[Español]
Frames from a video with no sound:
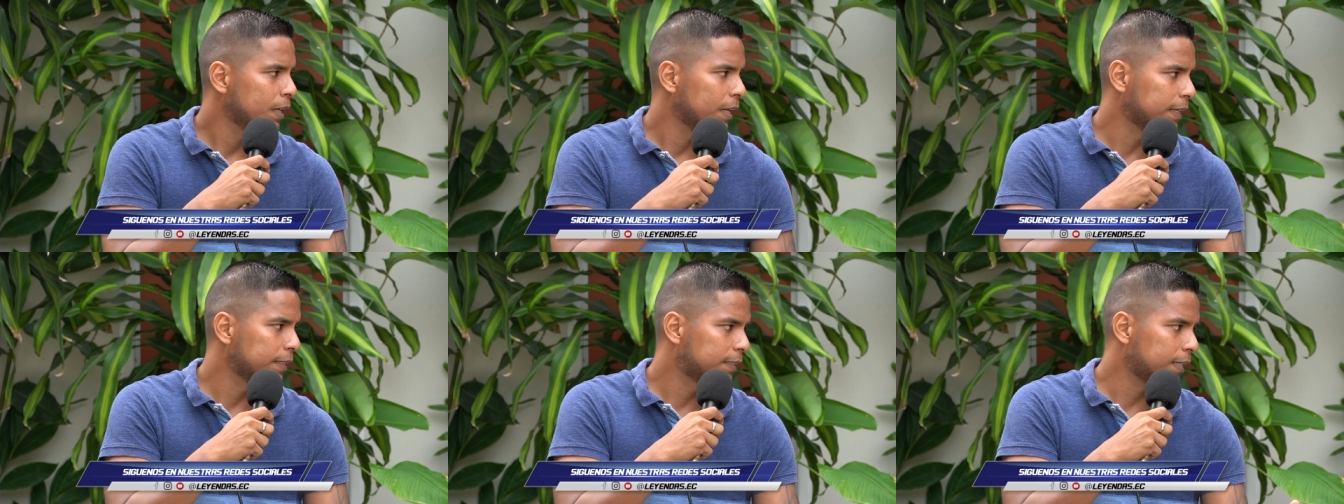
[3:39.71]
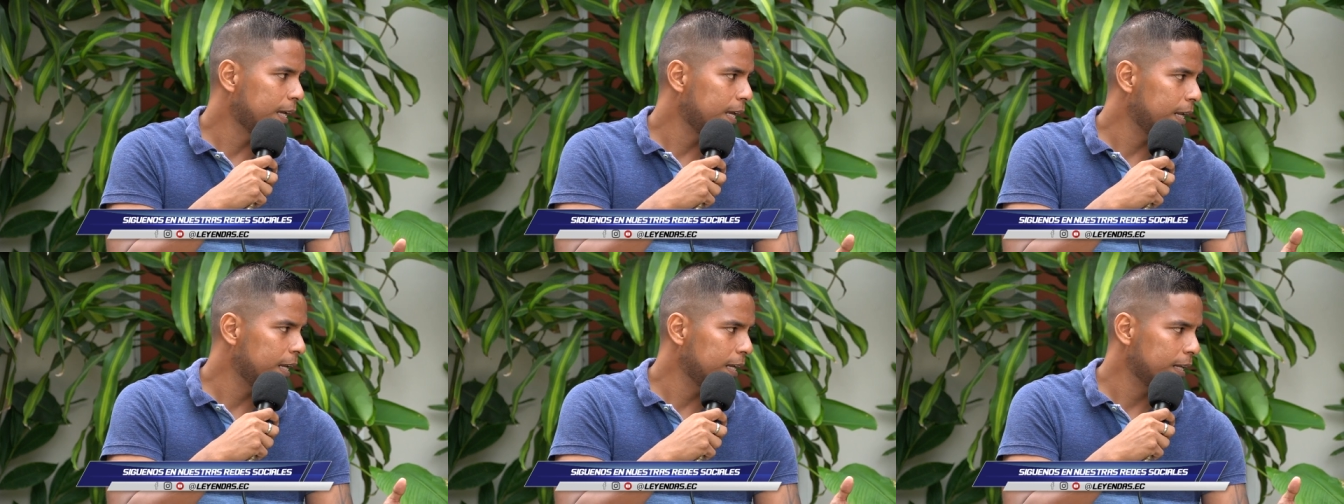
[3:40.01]

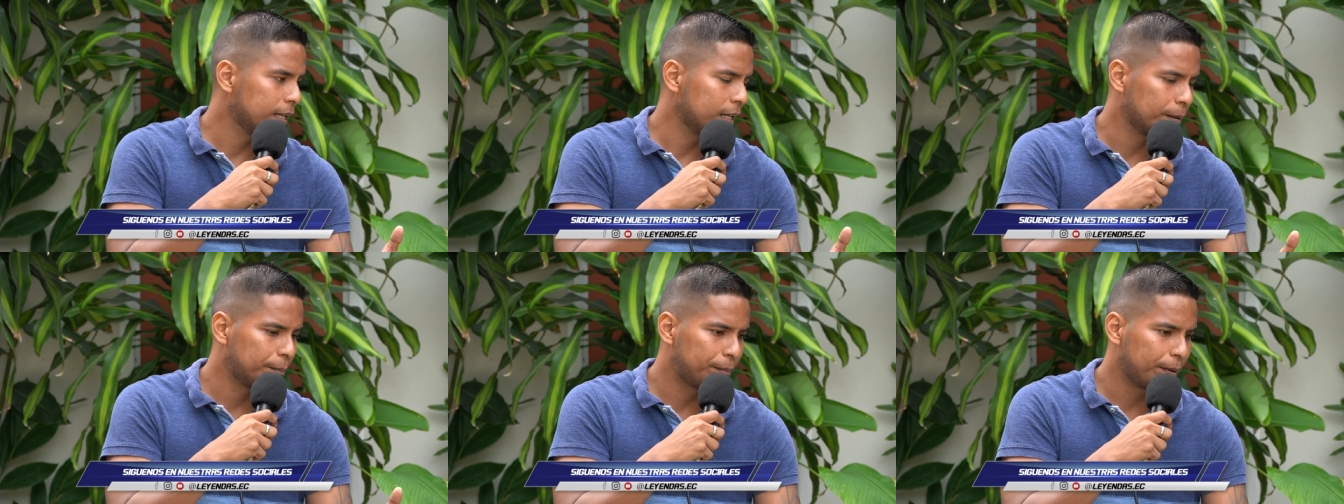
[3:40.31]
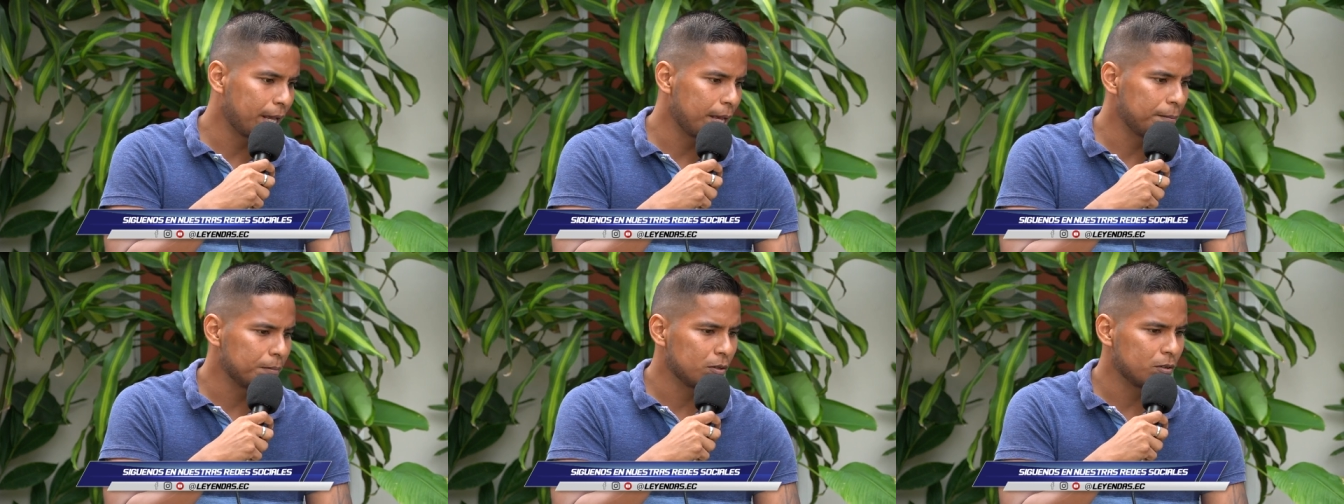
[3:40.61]
Está el,
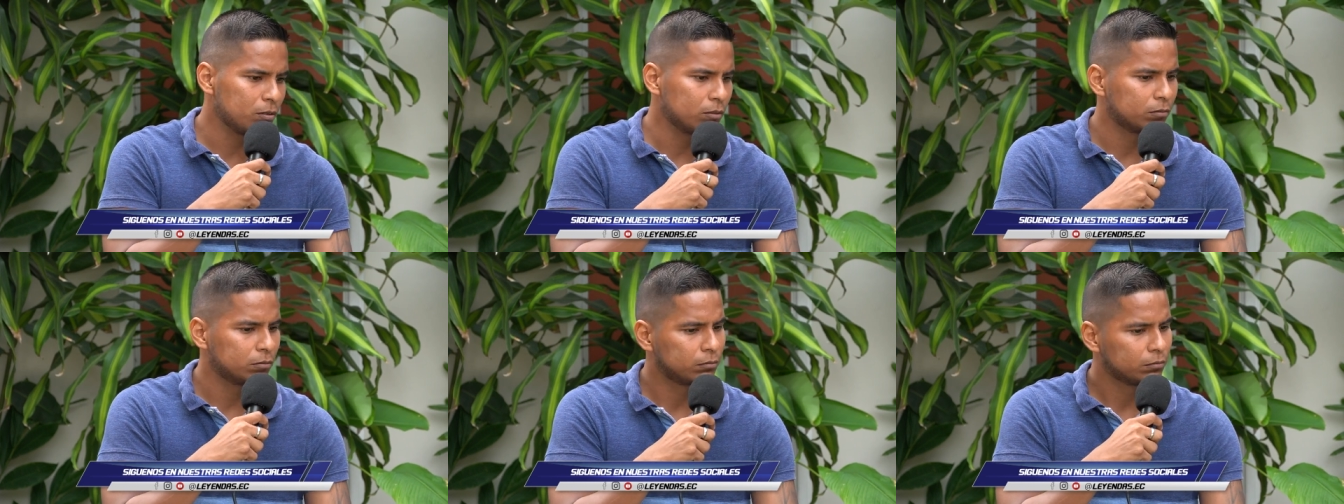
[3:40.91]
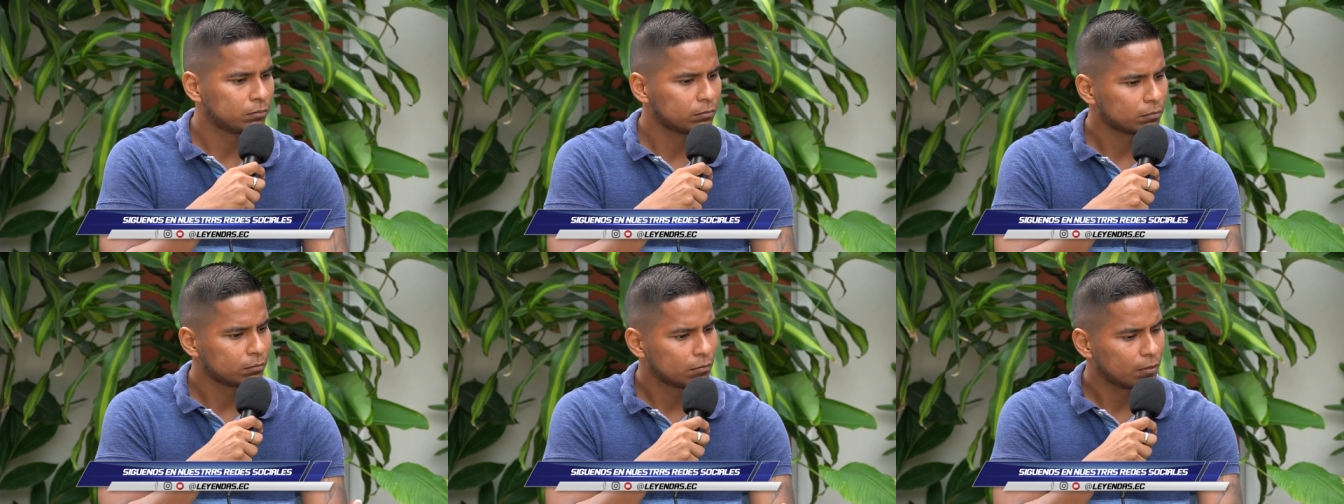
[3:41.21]
premio
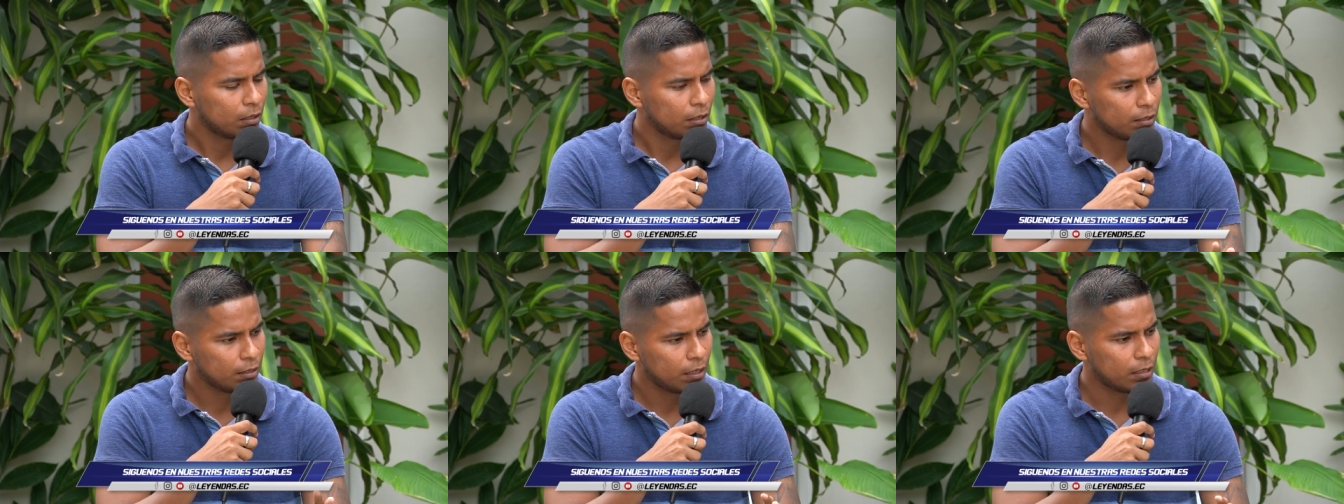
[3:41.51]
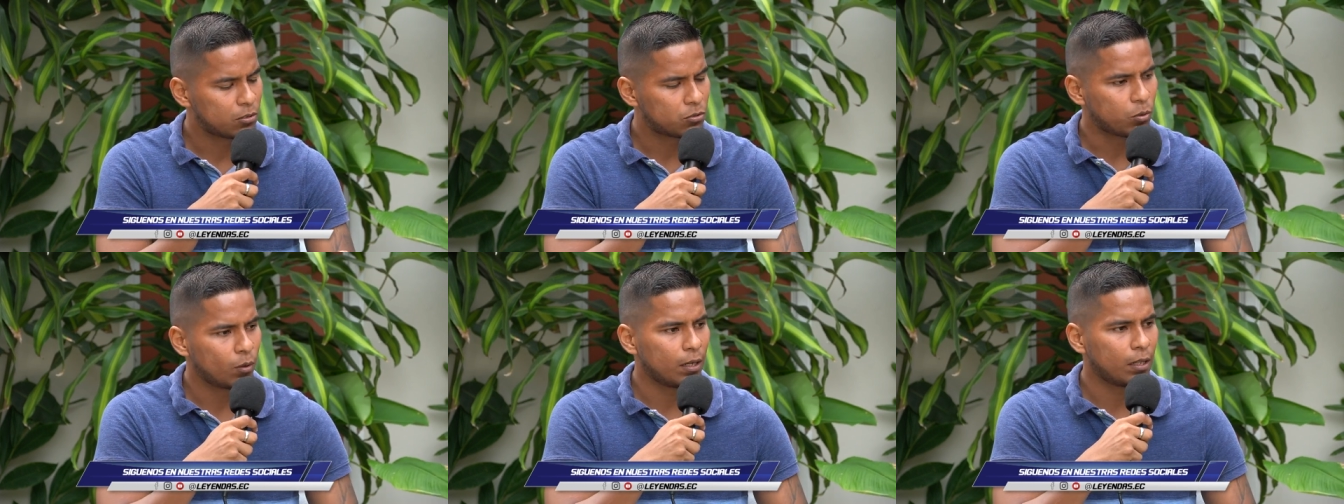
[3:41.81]
y
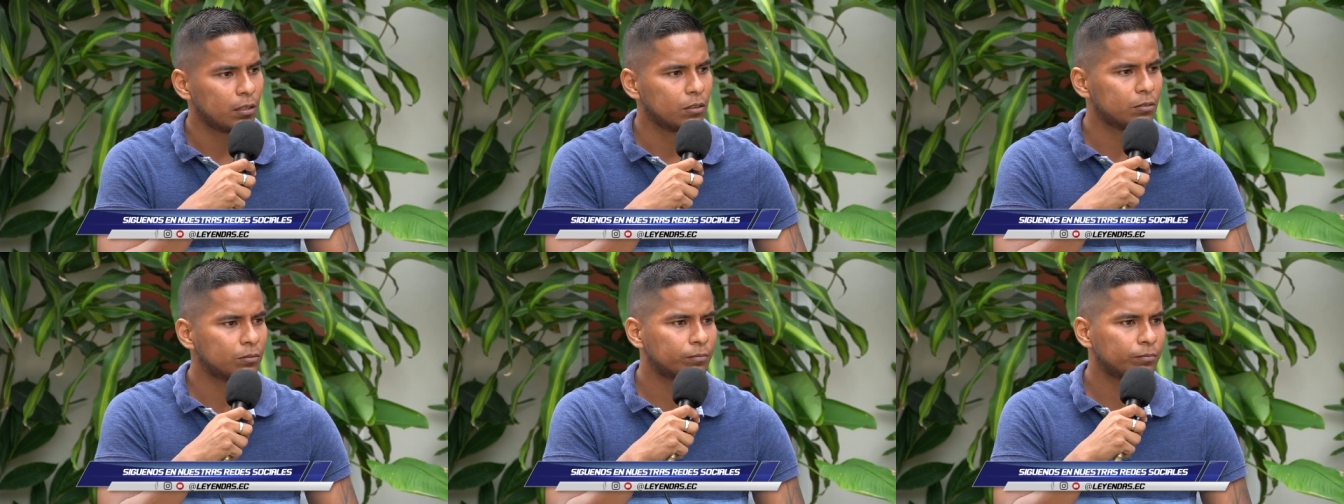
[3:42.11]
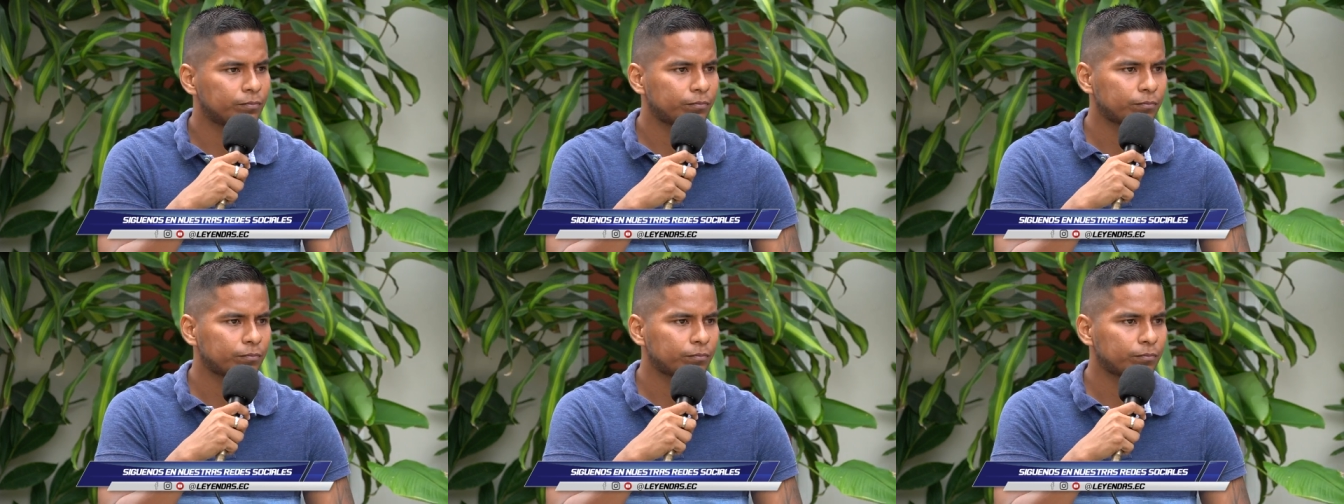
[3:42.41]
el sueldo.